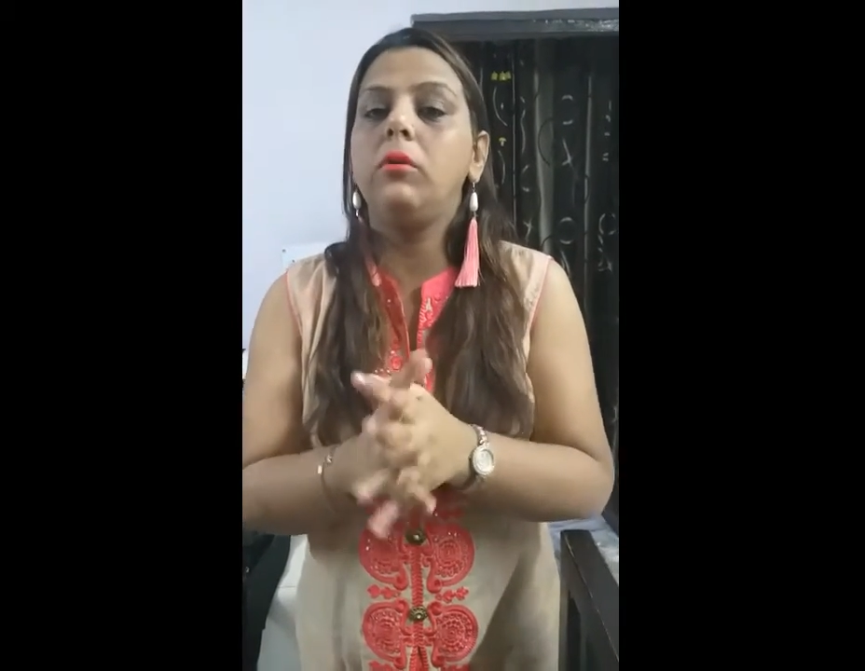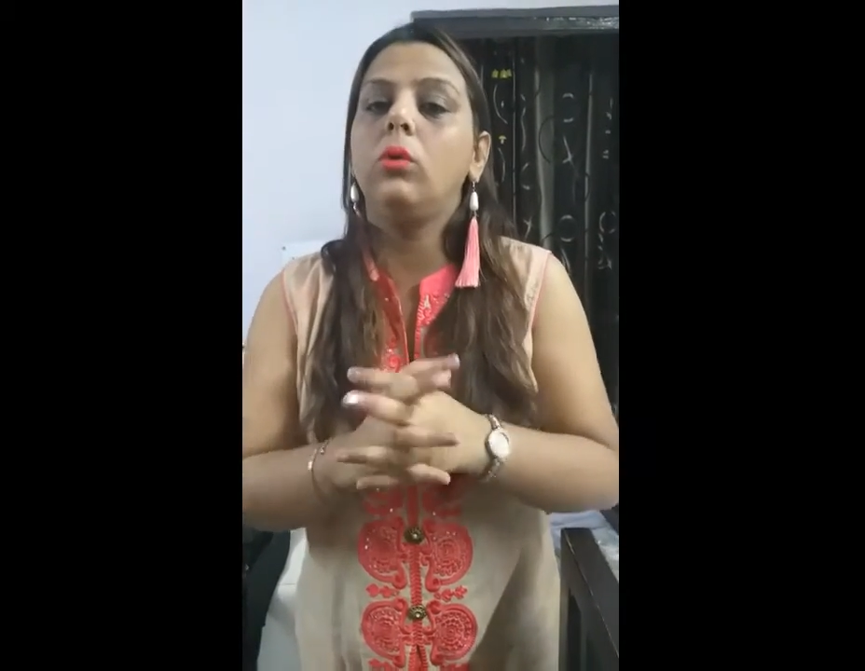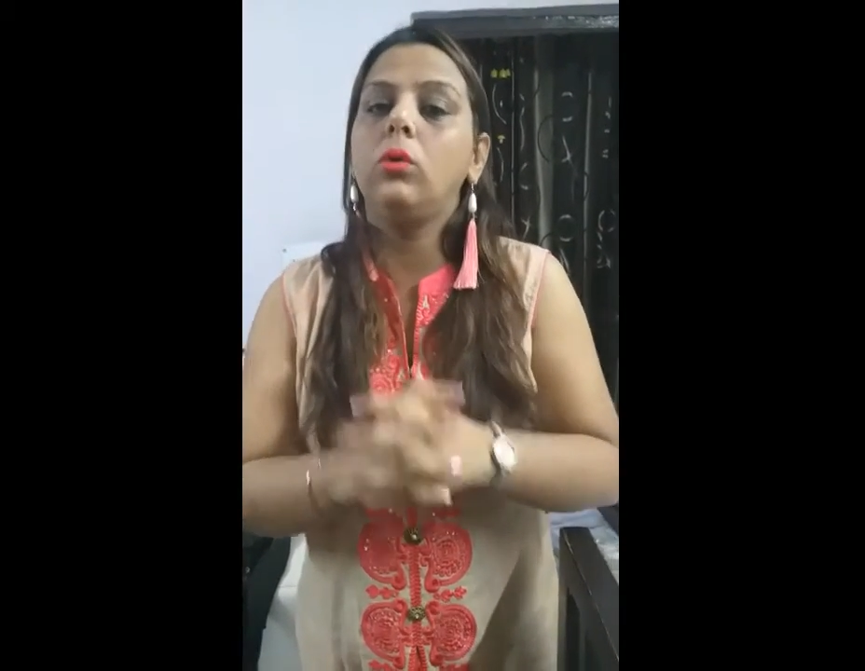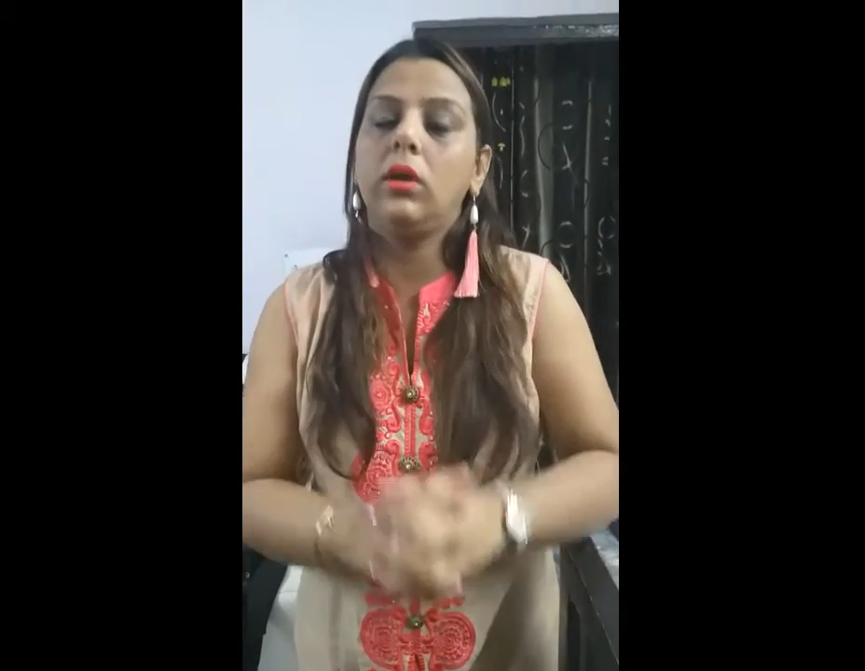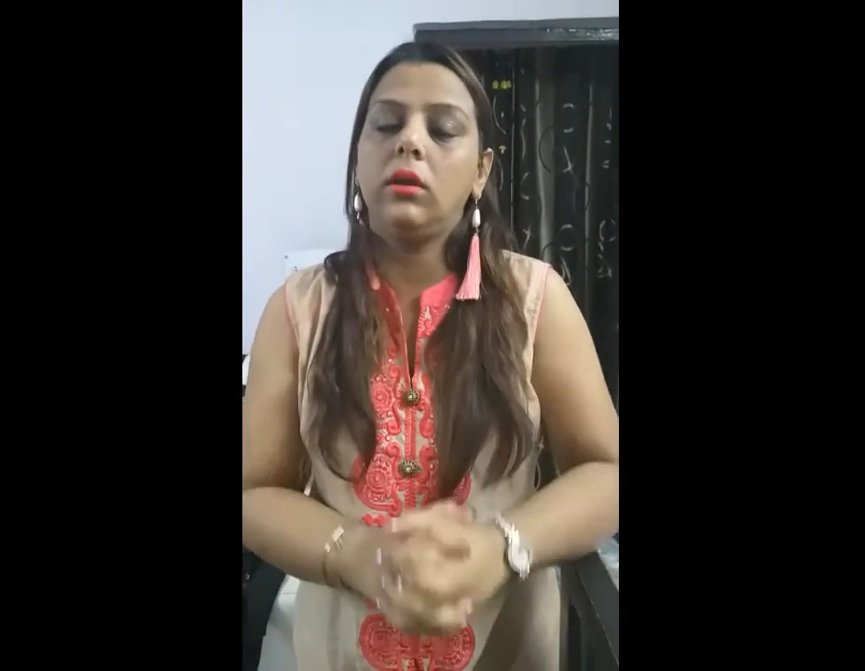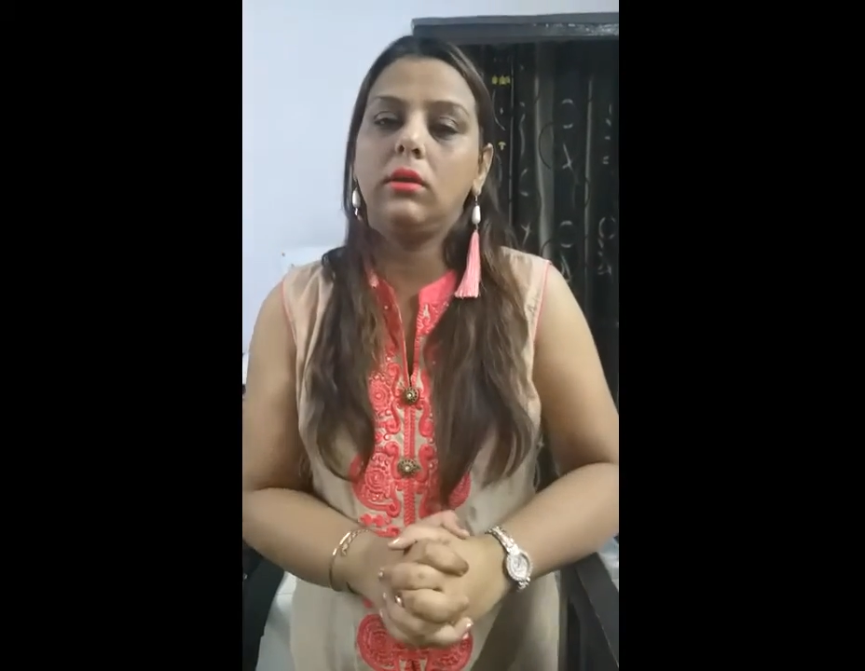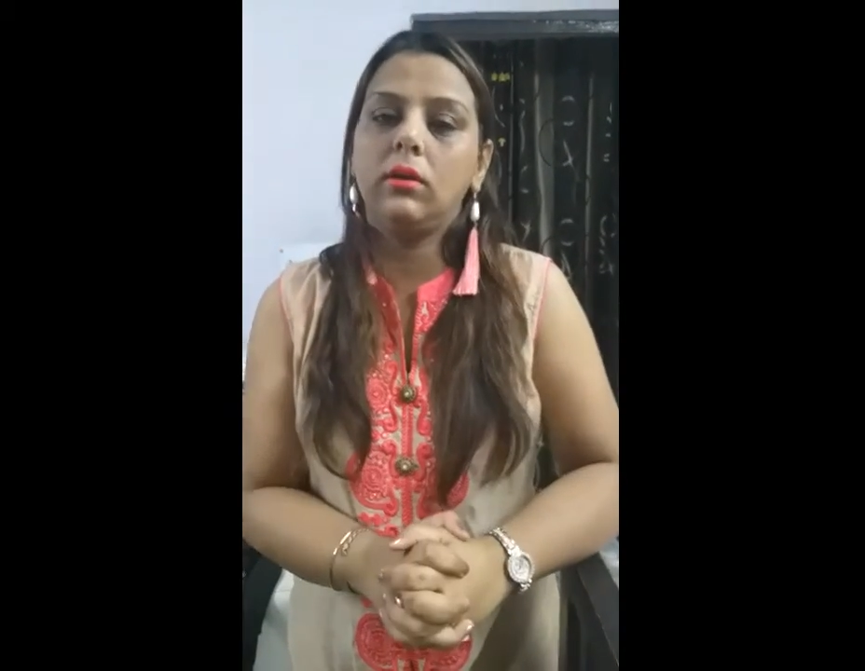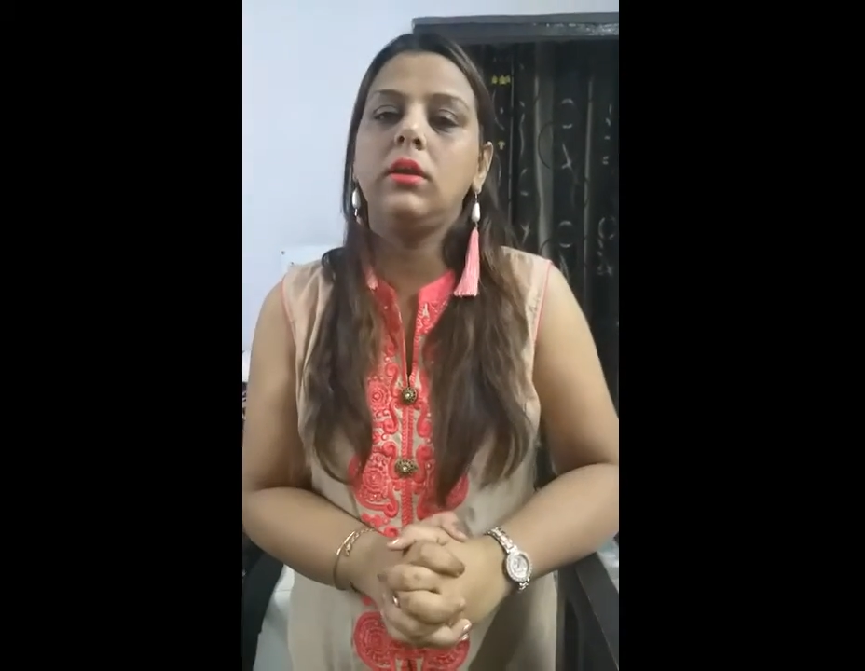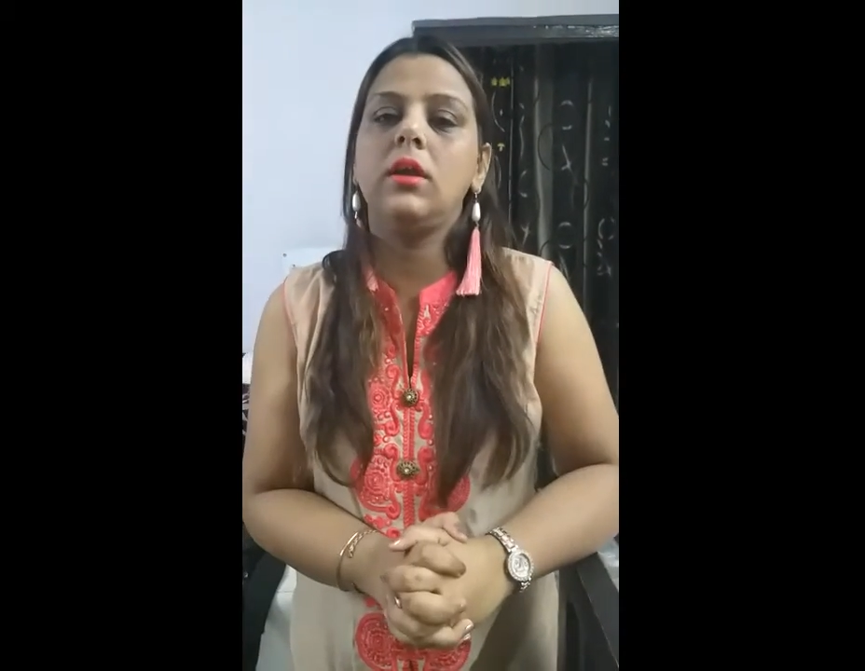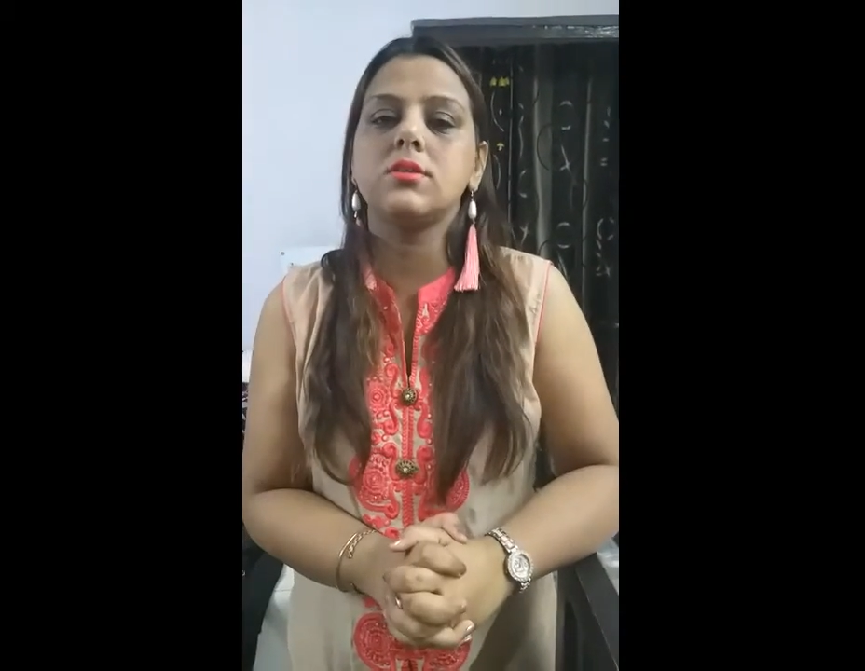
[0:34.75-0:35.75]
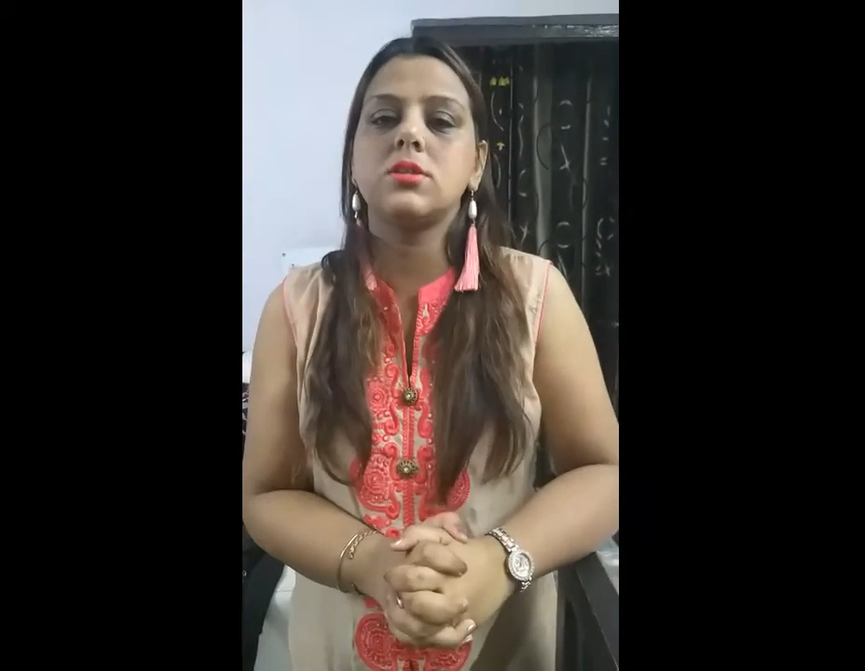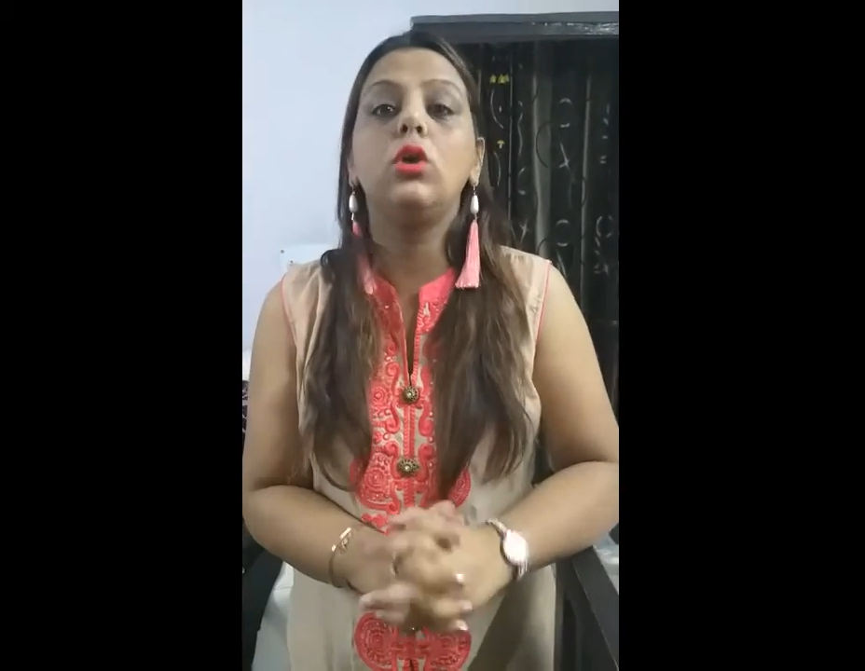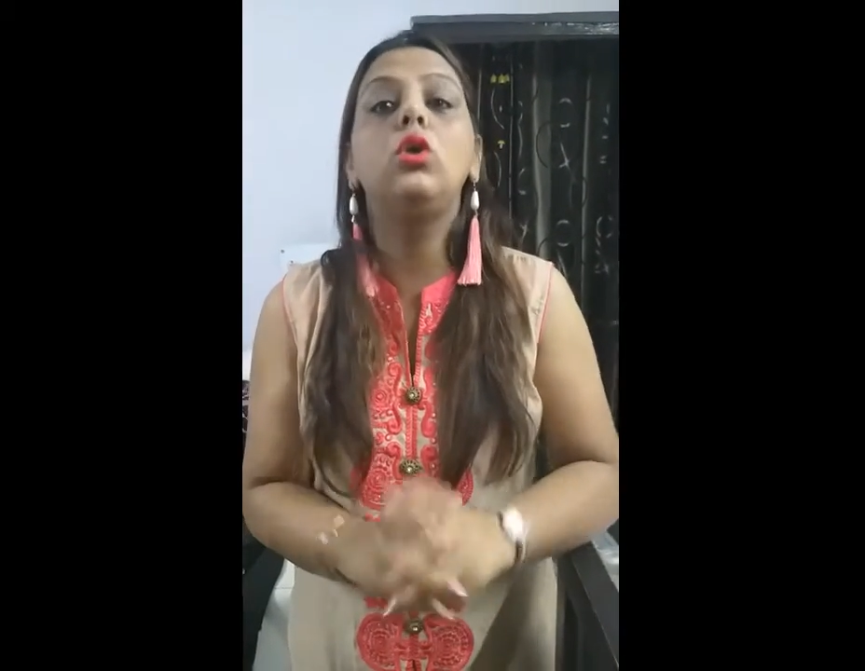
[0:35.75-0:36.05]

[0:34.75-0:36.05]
ड्यूटी यस